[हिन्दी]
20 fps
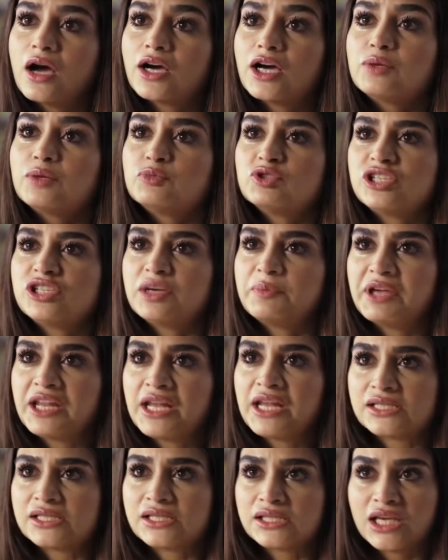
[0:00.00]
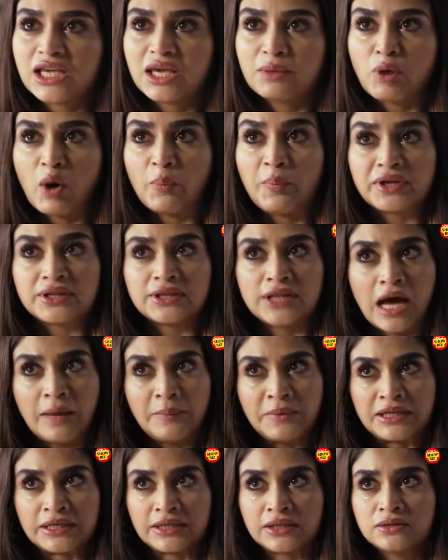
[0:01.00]
अगर मुझे मेरे हिस्से की मोहब्बत ना
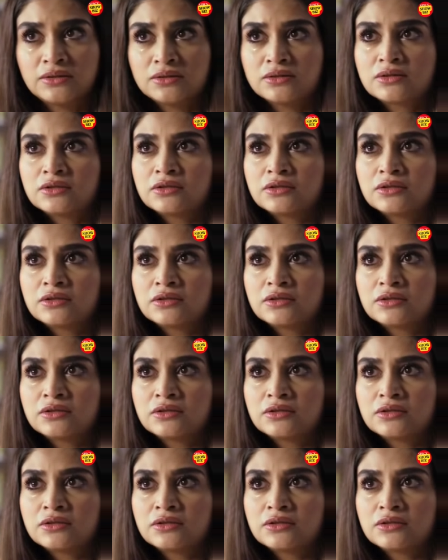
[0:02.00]
मिली